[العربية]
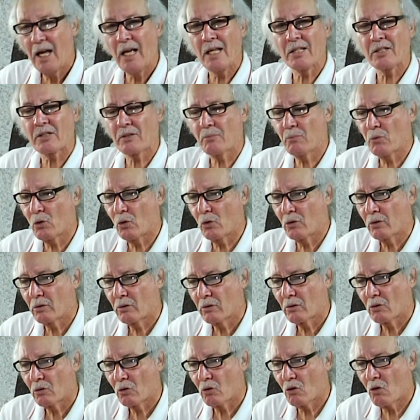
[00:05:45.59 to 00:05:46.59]
اسمون
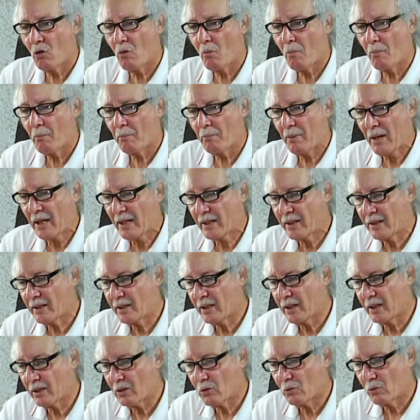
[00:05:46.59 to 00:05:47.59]

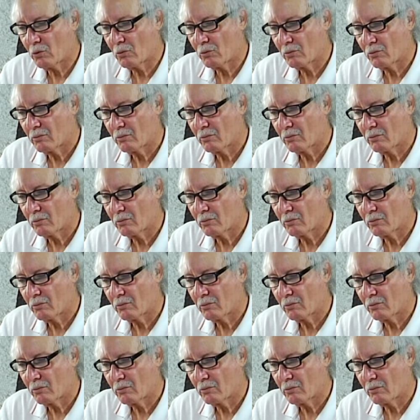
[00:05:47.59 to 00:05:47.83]
كومبانيرو